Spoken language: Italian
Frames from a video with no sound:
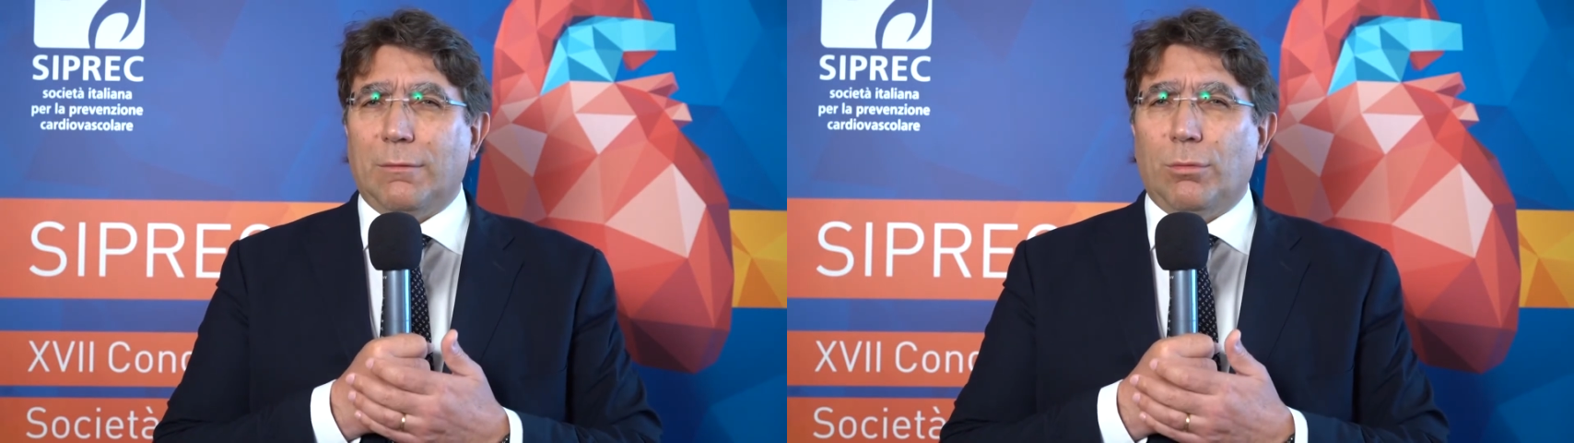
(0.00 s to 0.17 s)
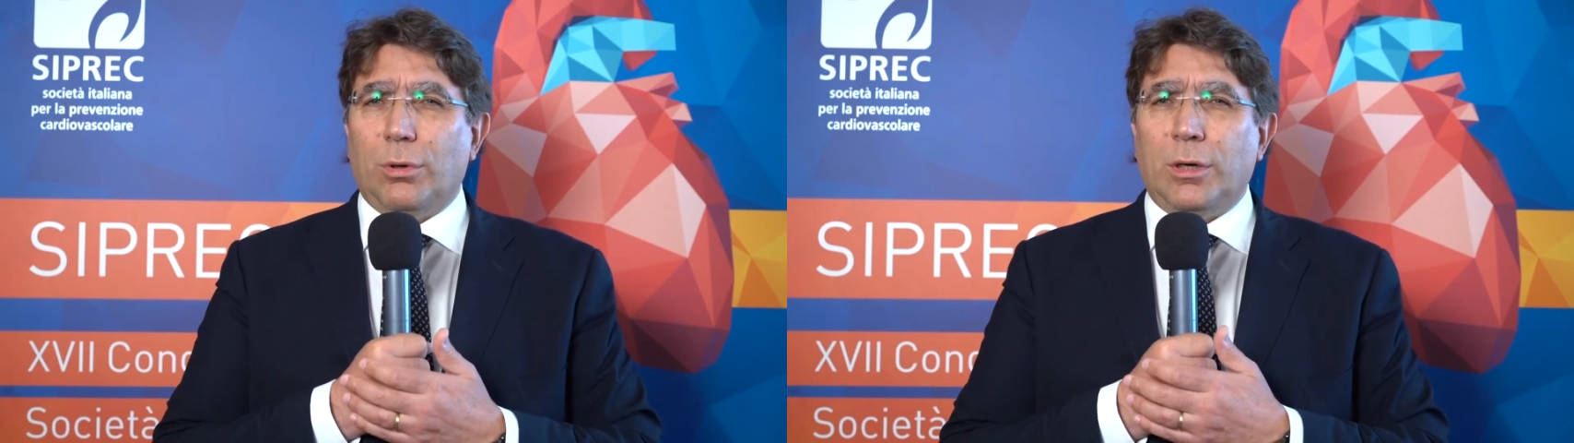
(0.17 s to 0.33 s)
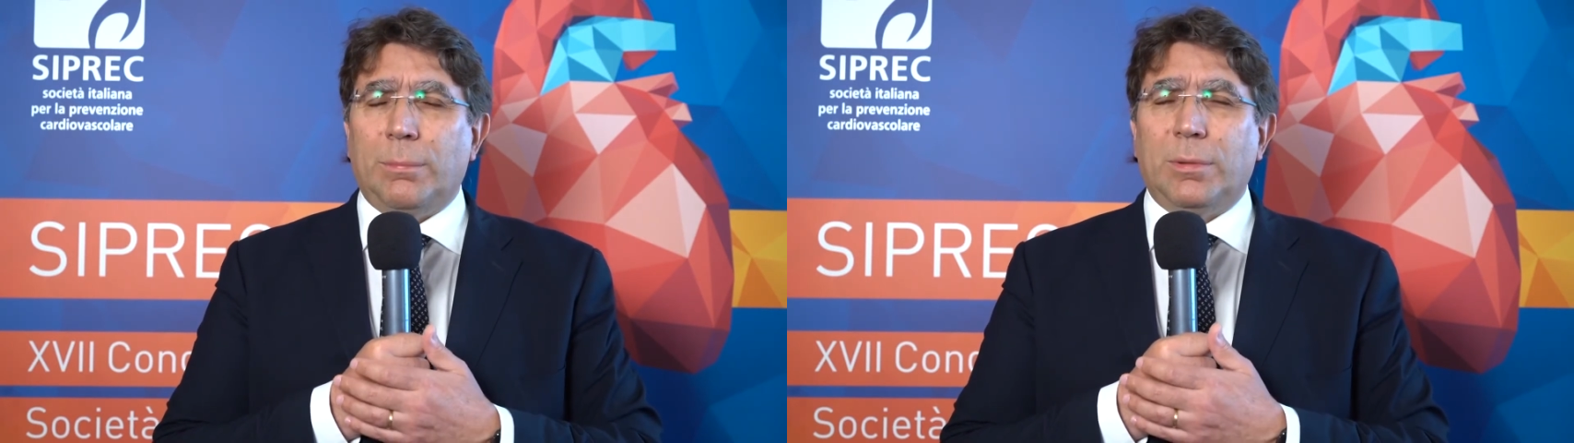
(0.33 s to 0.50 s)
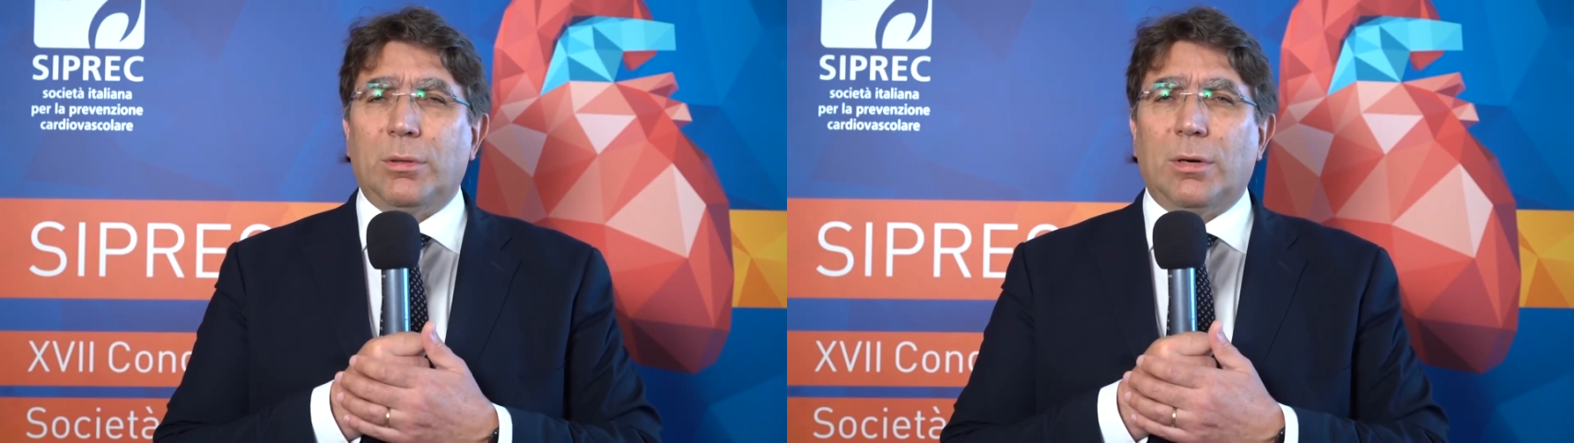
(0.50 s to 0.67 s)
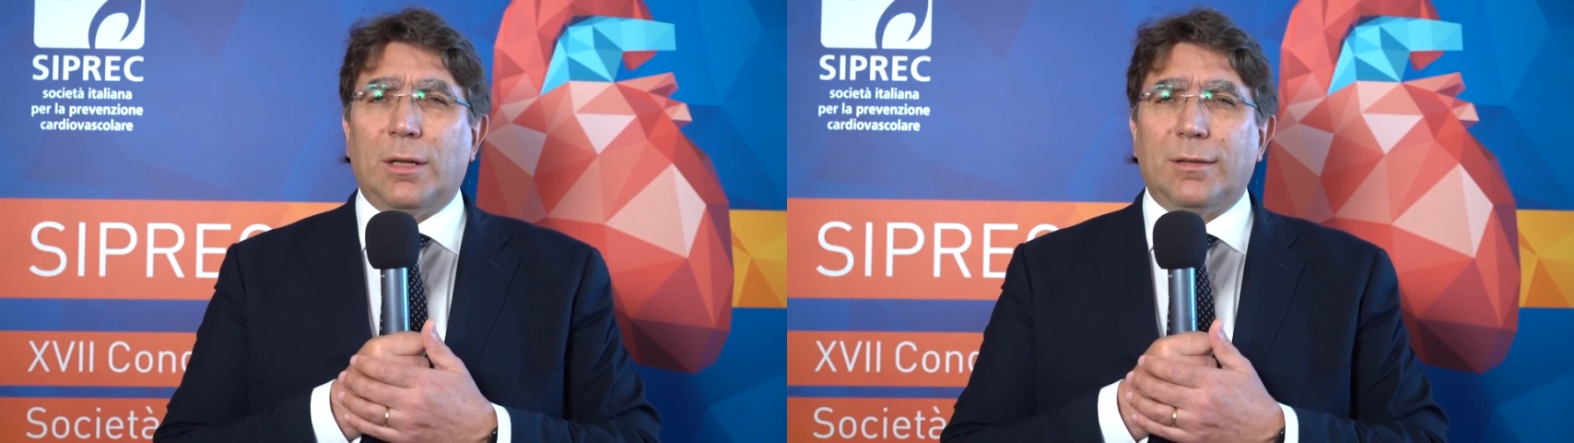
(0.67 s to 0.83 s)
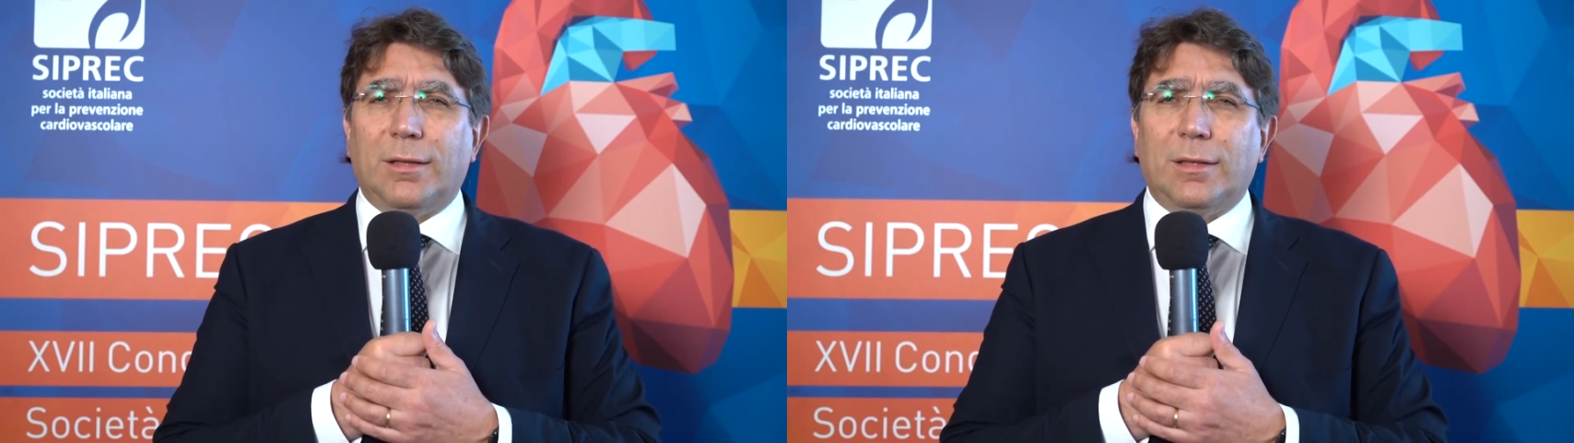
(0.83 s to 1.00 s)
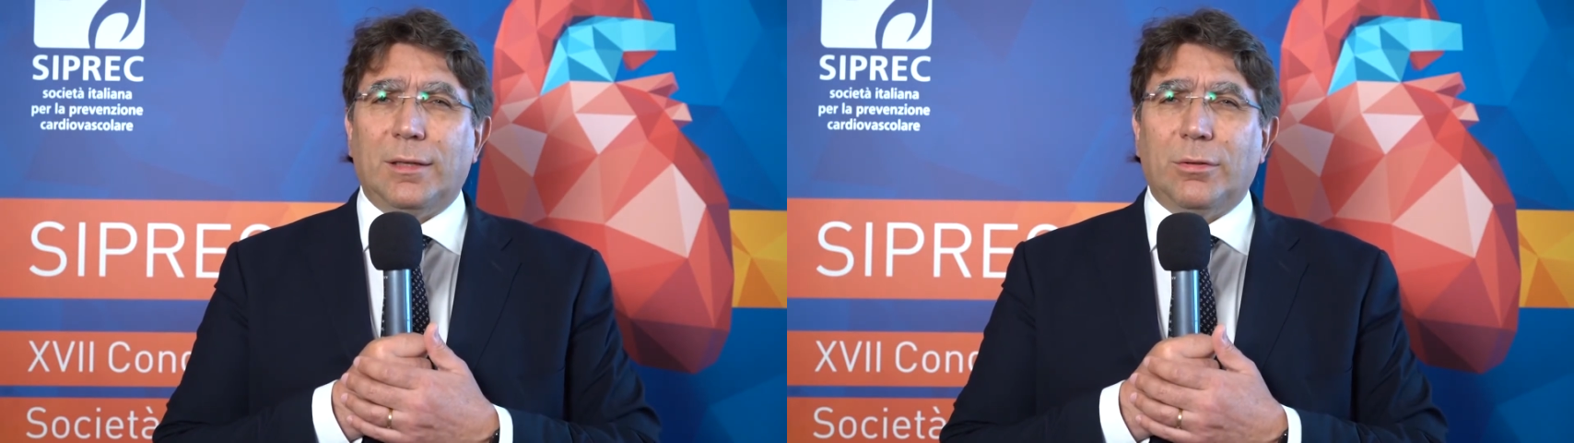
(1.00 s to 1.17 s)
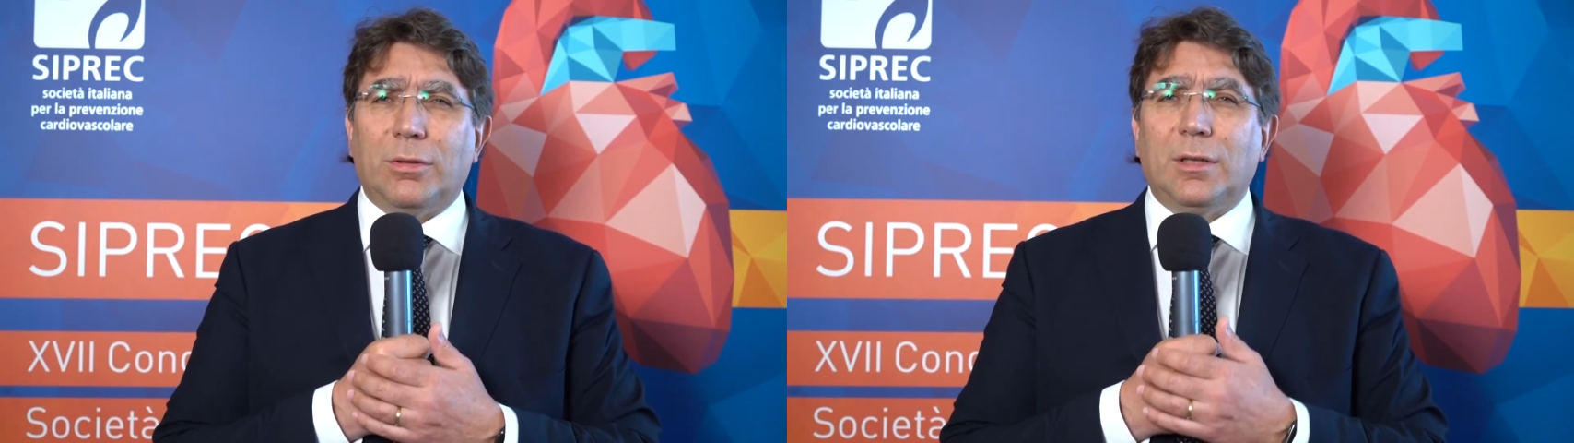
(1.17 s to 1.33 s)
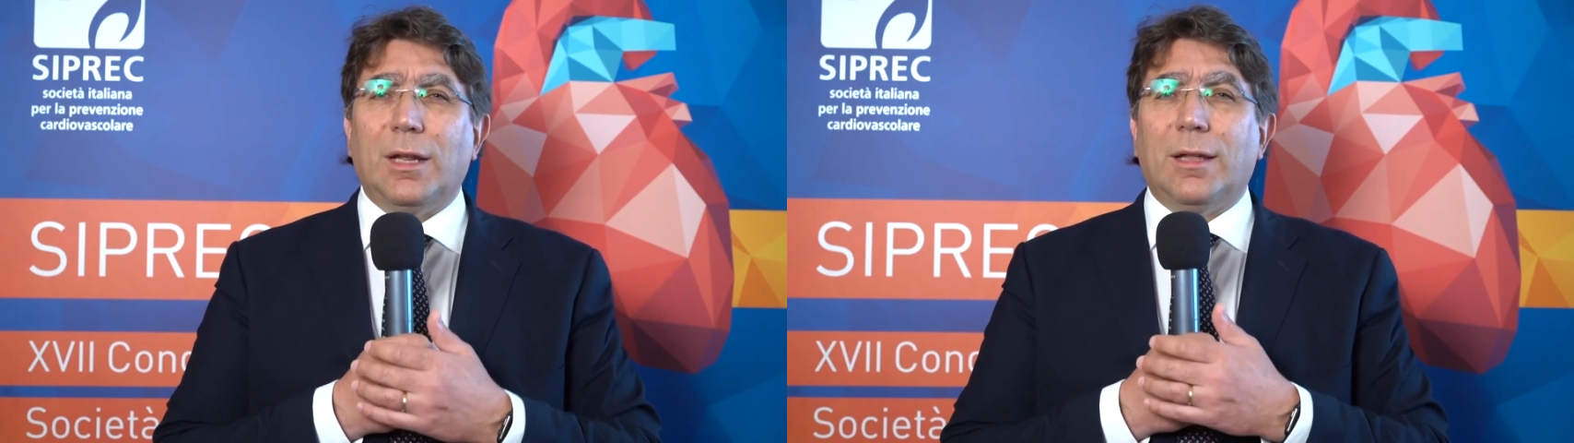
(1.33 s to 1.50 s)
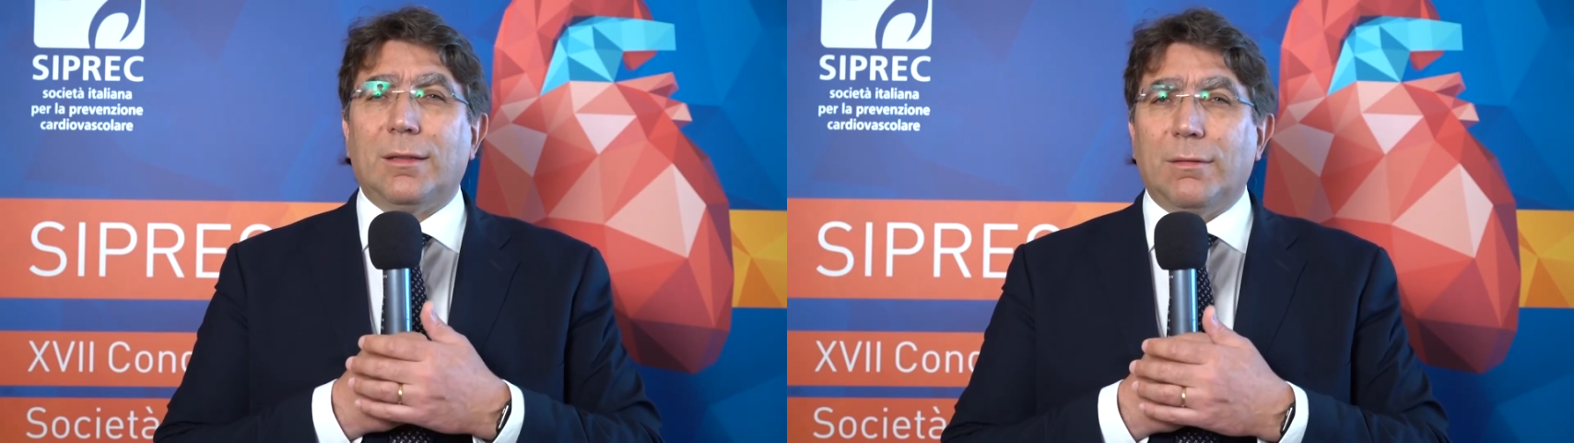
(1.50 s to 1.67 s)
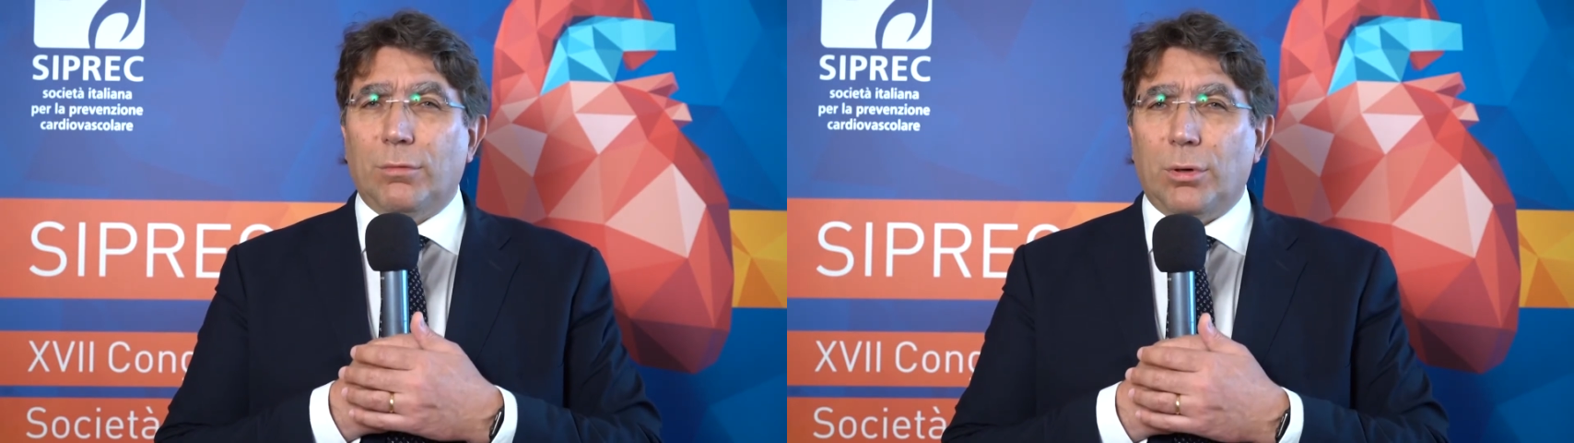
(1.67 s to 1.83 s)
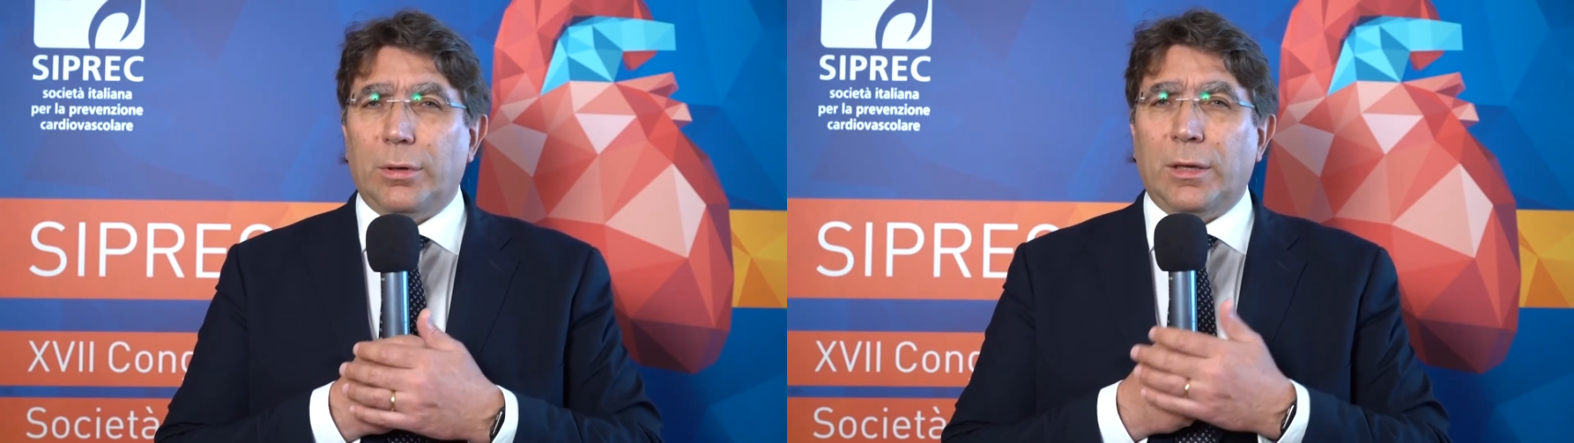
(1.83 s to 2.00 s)
vuoi inibitore laxantino laxantinossidasi,
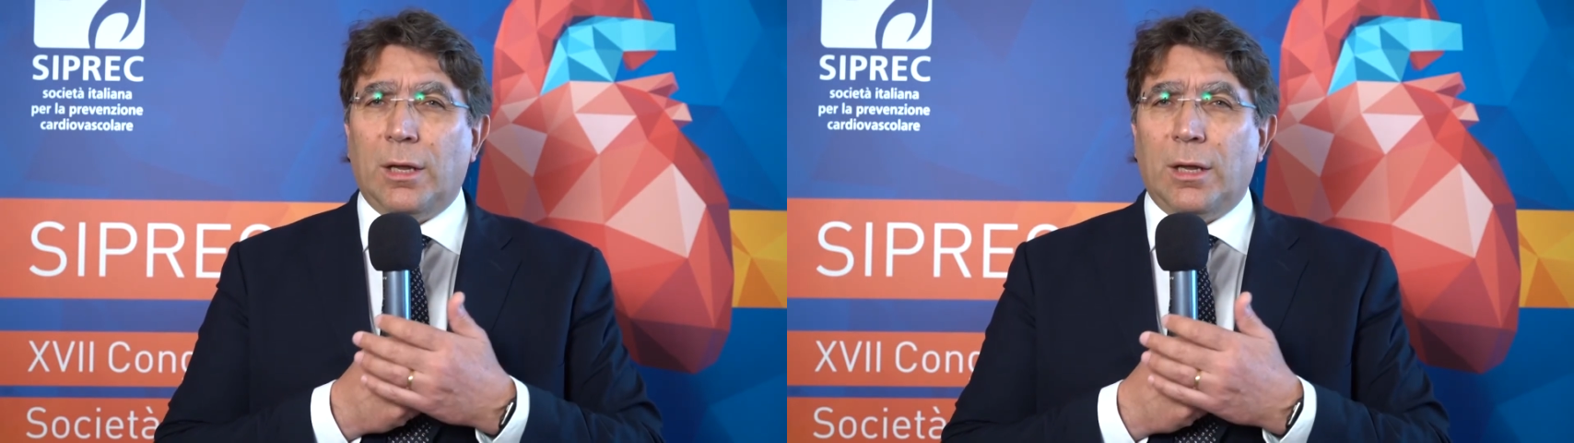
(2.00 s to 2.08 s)
vuoi